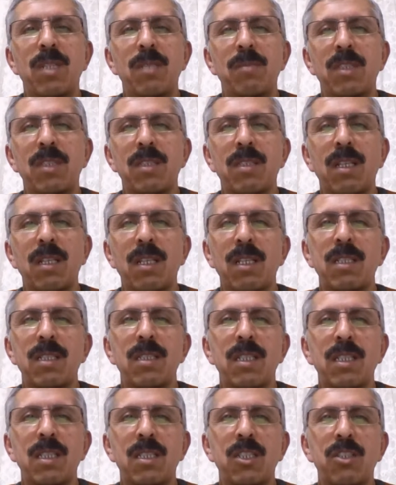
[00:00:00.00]
bilim insanları
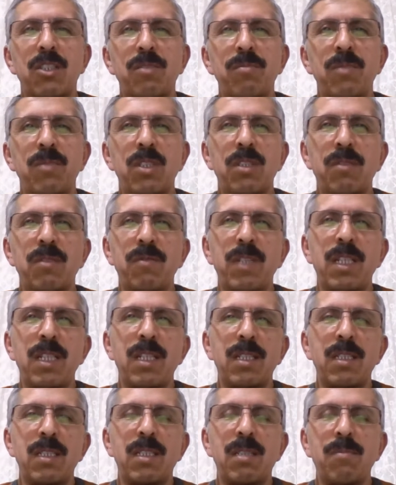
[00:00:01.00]
yetişmiş
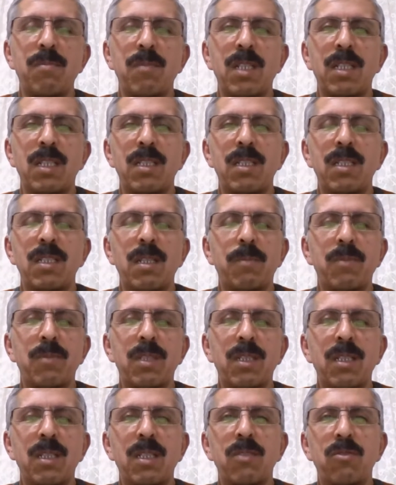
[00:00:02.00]
ve isimleri
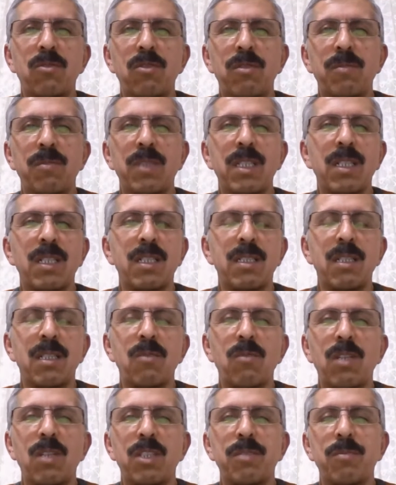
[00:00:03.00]
yaptıkları günümüze kadar
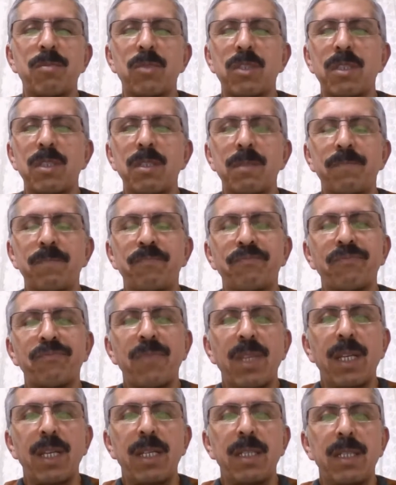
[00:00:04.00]
ulaşmıştır.
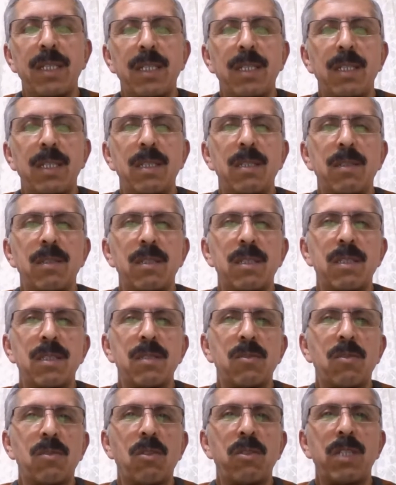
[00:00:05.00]

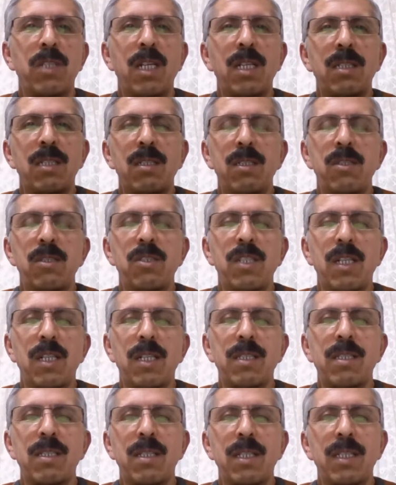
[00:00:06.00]
16.
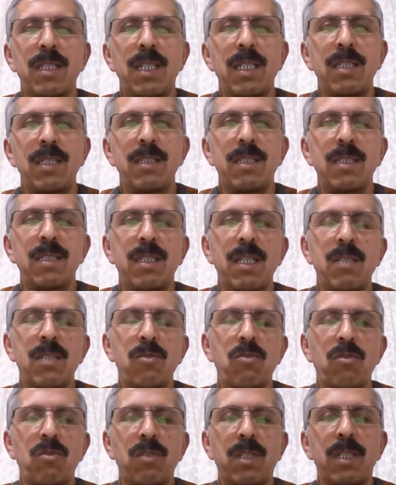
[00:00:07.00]
asra gelindikten
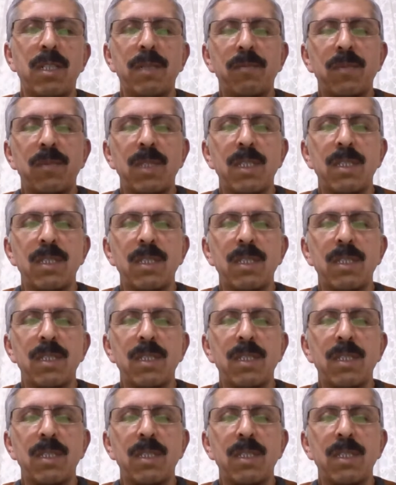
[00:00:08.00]
sonra